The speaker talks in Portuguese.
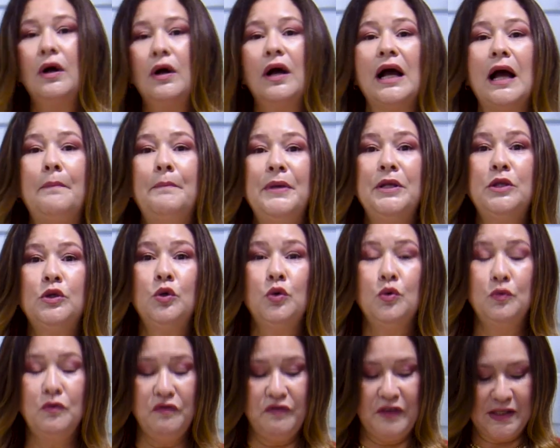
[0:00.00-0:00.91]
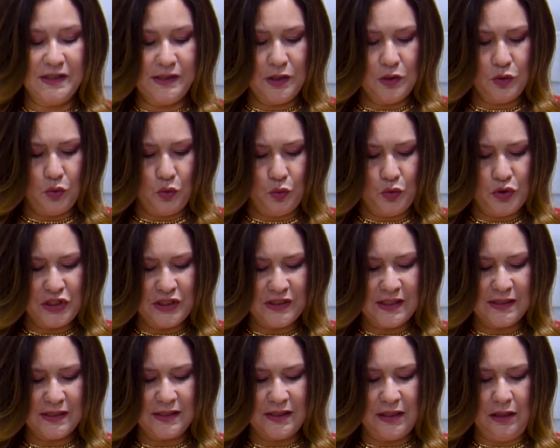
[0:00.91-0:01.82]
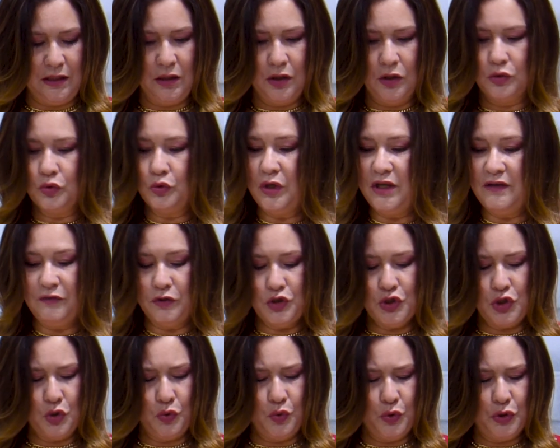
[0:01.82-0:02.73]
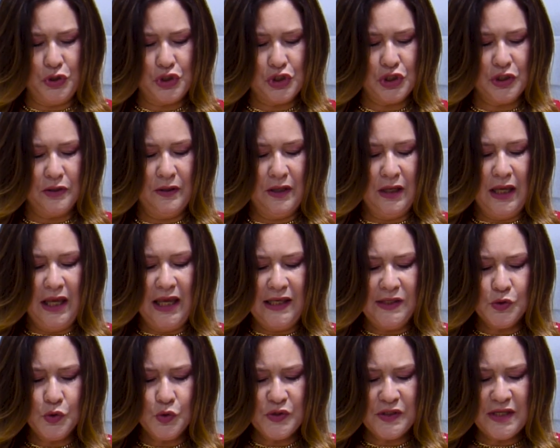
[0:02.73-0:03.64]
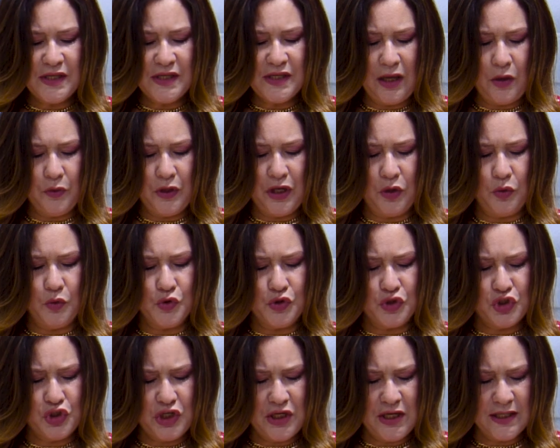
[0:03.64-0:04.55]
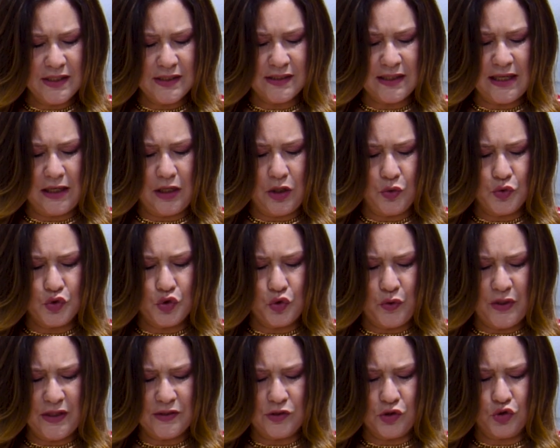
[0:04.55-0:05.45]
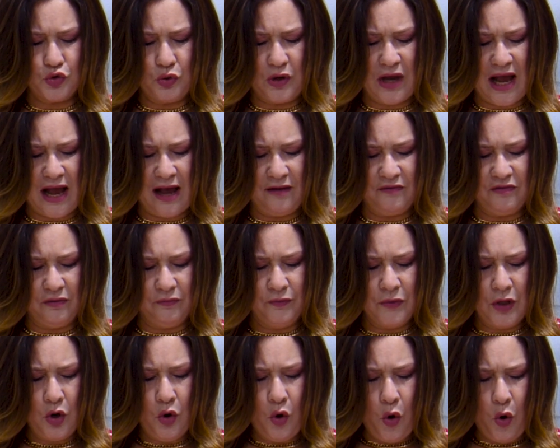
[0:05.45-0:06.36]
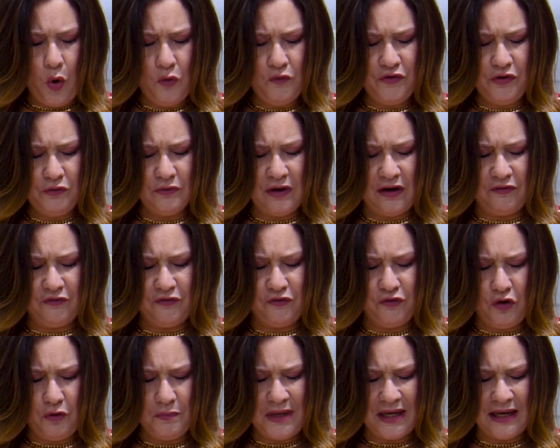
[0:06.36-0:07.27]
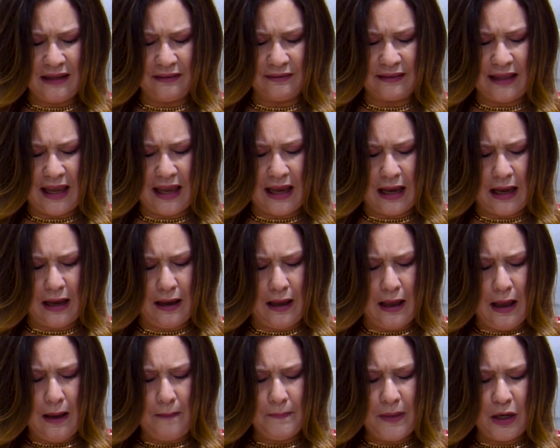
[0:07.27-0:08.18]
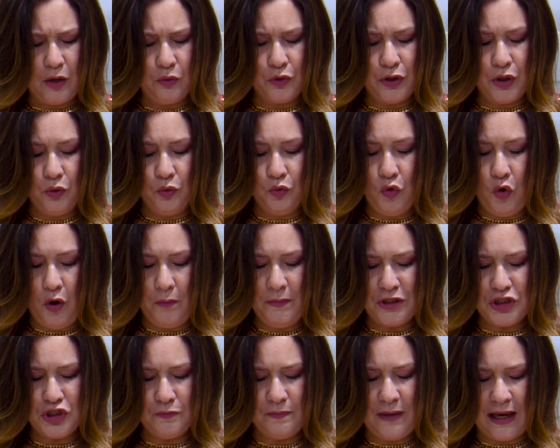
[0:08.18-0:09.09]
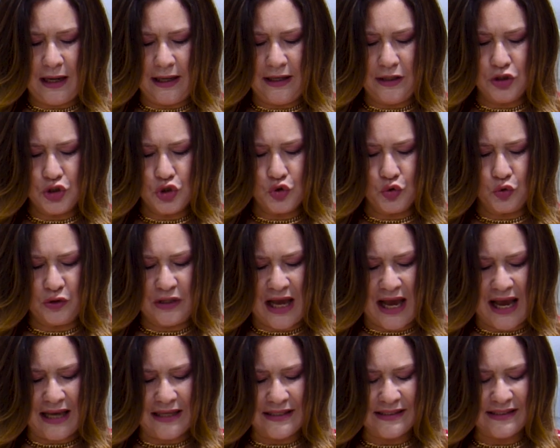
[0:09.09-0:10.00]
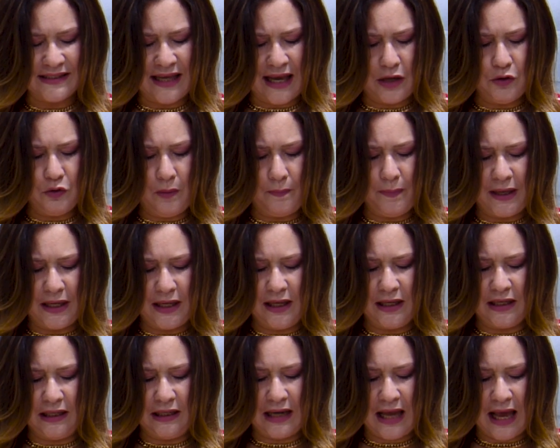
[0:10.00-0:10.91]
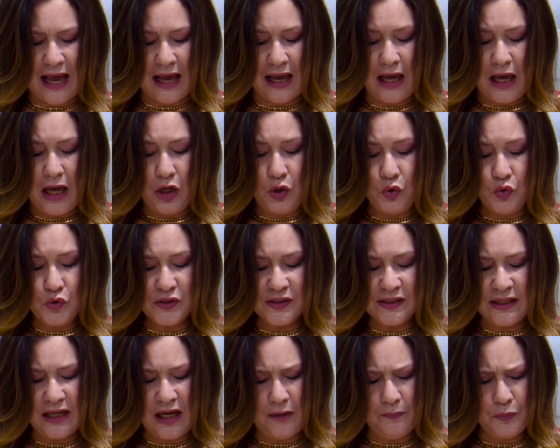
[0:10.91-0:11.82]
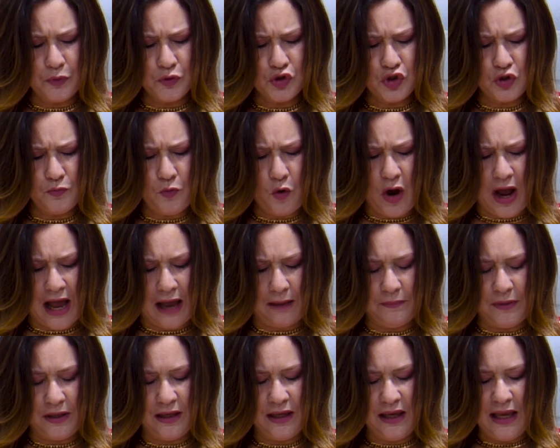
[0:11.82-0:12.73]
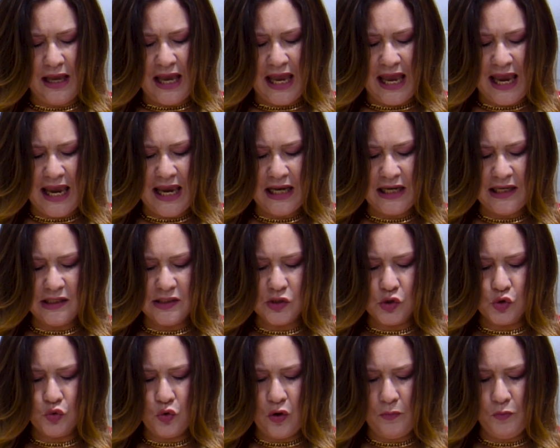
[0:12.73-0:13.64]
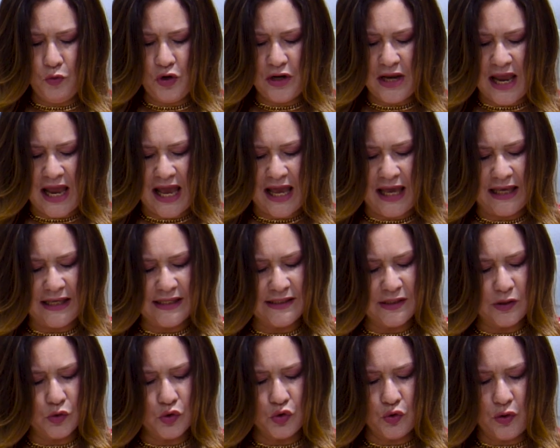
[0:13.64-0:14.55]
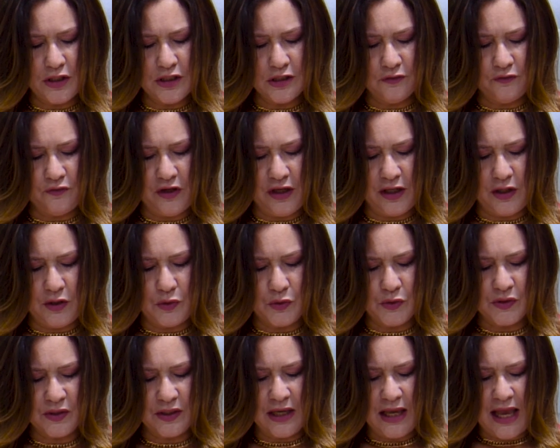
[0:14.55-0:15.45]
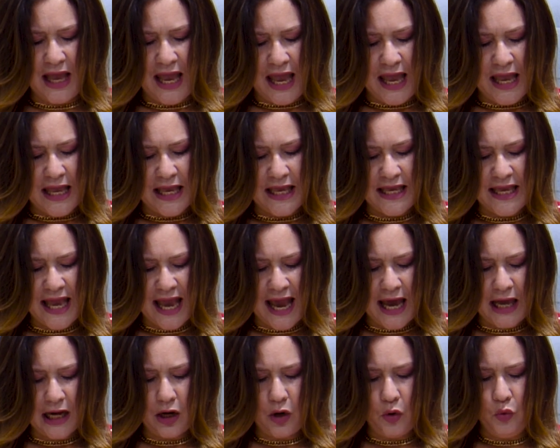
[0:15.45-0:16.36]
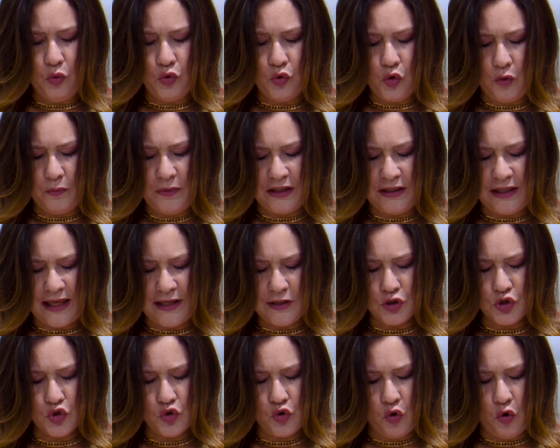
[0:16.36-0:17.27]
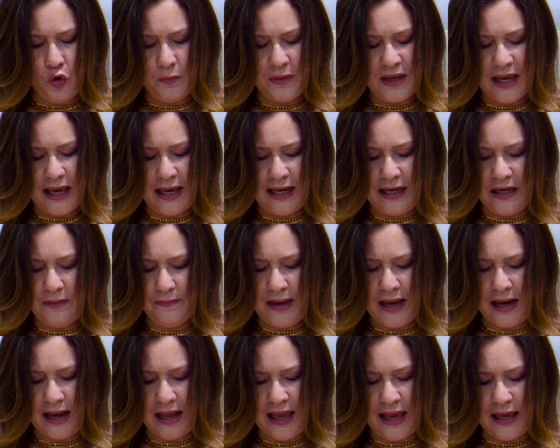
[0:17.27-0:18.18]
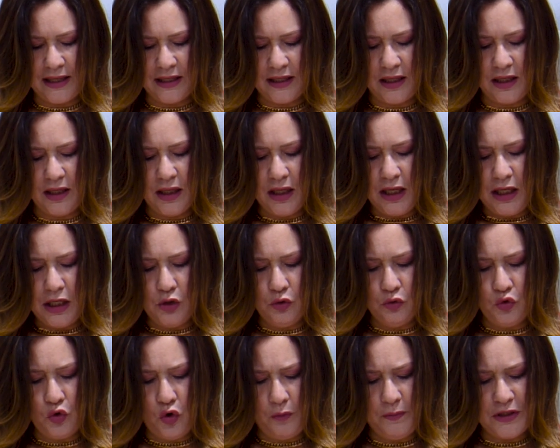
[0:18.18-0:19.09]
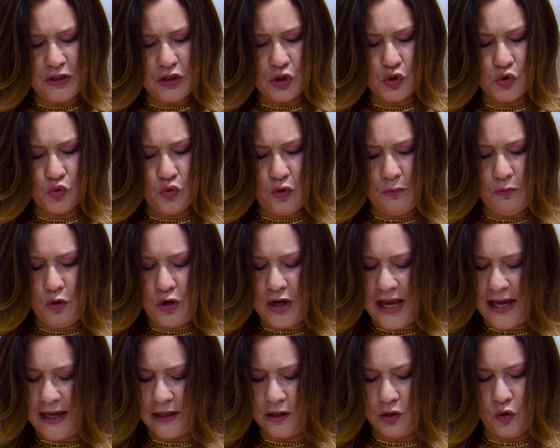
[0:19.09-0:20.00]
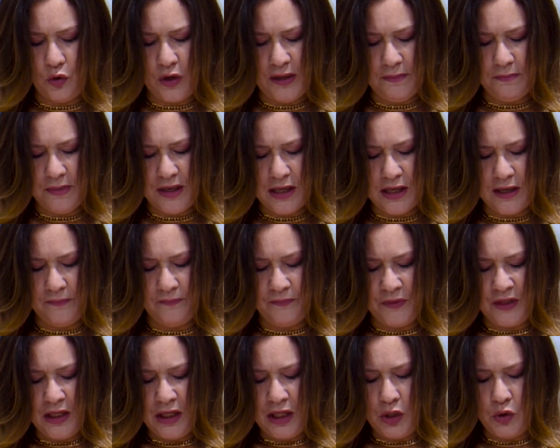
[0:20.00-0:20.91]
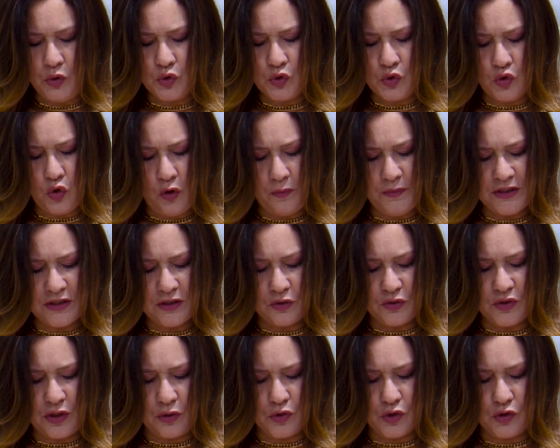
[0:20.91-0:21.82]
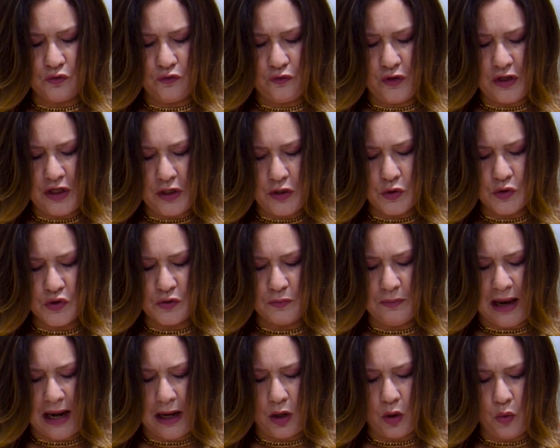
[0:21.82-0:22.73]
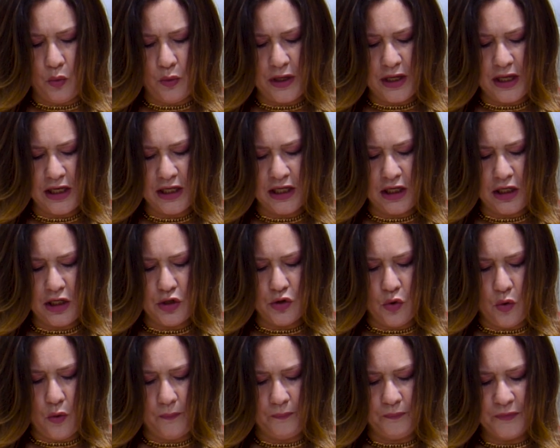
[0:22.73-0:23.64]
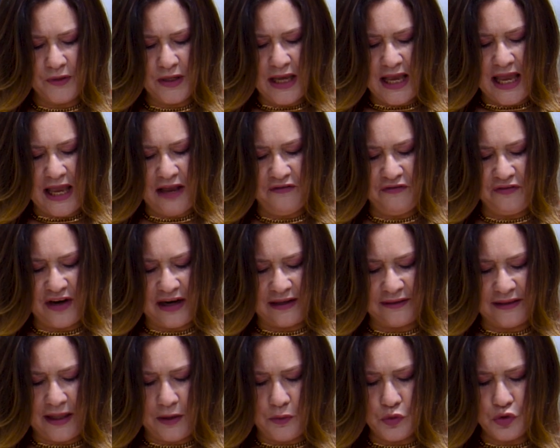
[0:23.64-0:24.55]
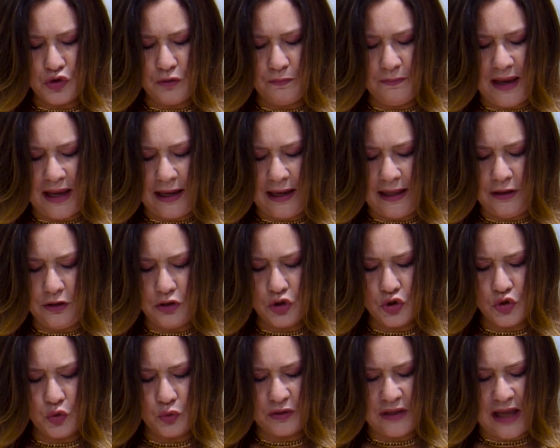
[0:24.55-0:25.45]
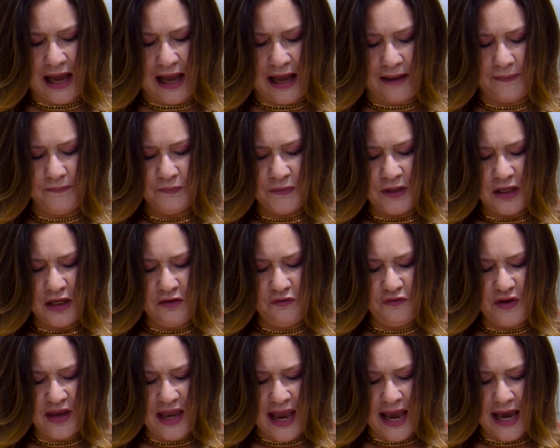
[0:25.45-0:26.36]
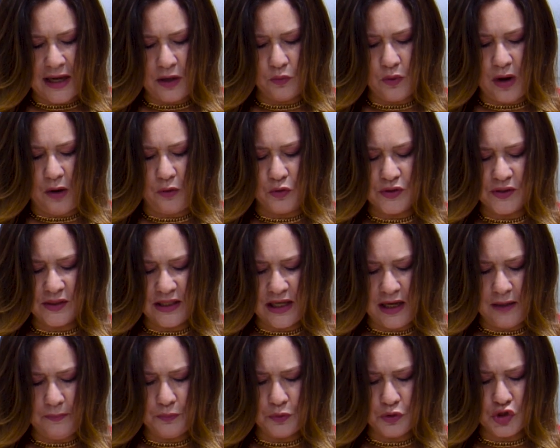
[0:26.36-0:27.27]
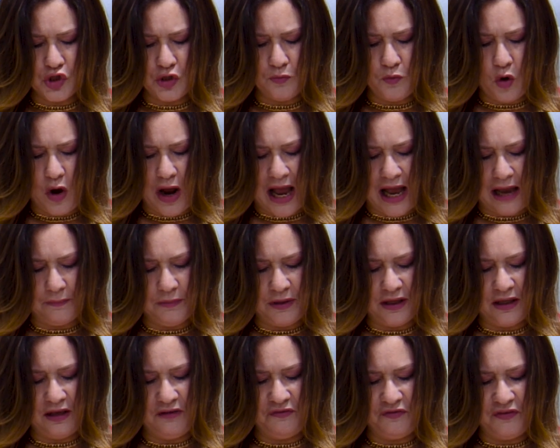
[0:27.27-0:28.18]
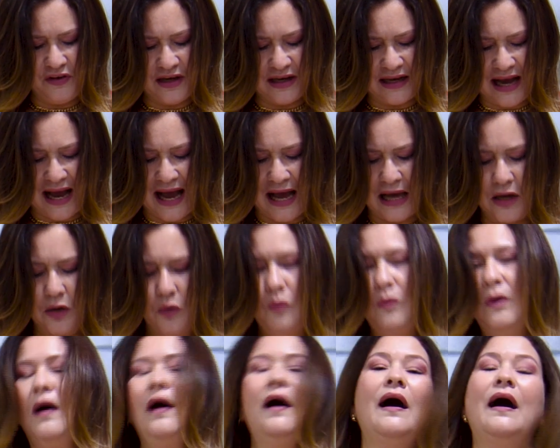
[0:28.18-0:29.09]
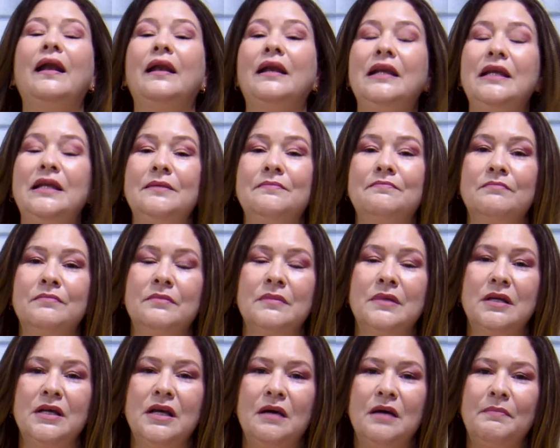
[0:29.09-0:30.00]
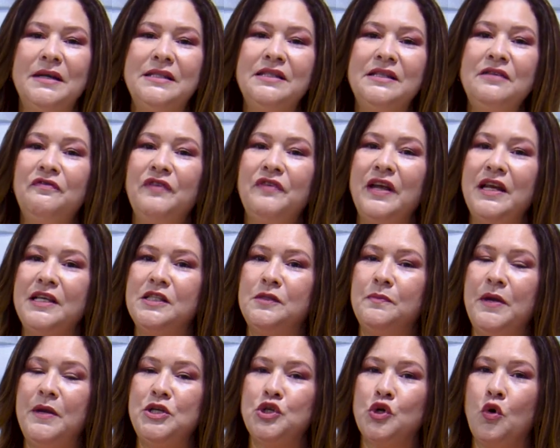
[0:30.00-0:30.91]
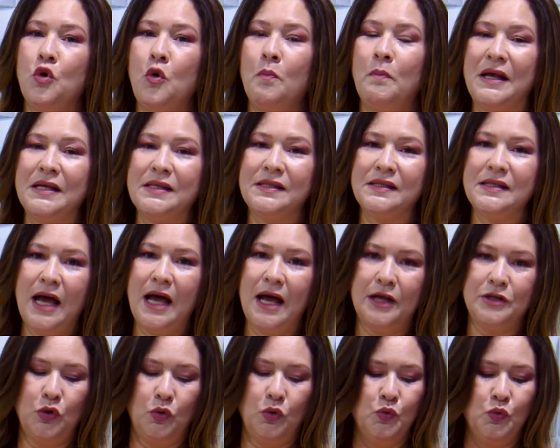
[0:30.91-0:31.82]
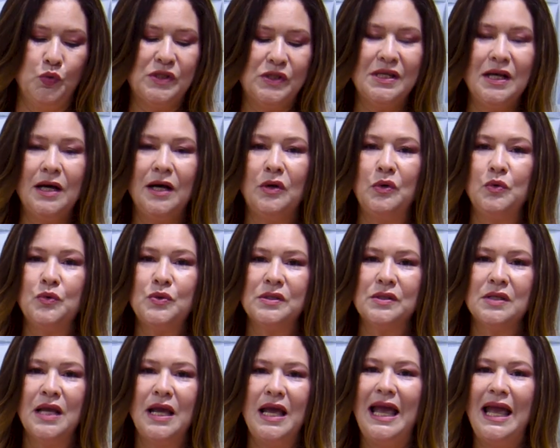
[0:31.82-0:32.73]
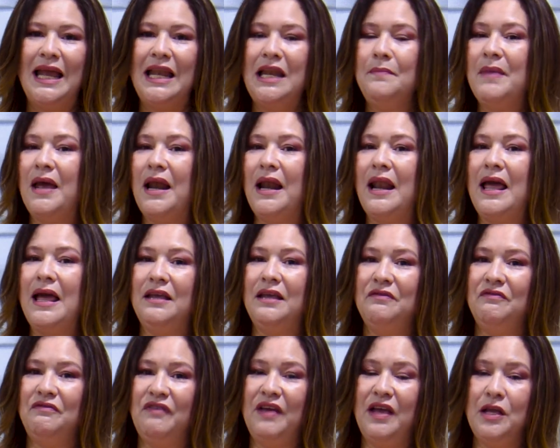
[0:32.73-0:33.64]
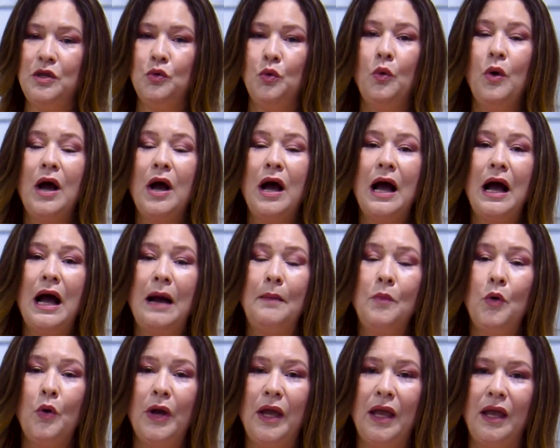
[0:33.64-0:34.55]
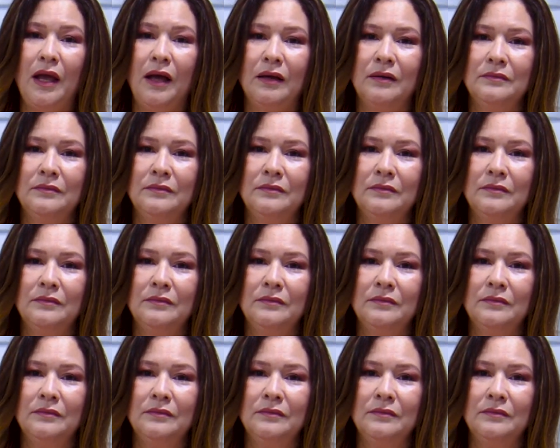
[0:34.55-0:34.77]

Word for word: Capítulo 1, versículo 1 diz assim, no livro de Ruth: E sucedeu que nos dias em que os juízes julgavam, houve uma fome na terra, pelo que o homem de Belém de Judá saiu a peregrinar nos campos de Moabe, ele e sua mulher e seus dois filhos. E era o nome deste homem Elimeleque e o nome de sua mulher Noemi, e os nomes de seus filhos Malom e Quilion, efrateus de Belém de Judá, e vieram aos campos de Moabe e ficaram ali. Mas infelizmente, com o passar de alguns anos, Elimeleque veio a morrer.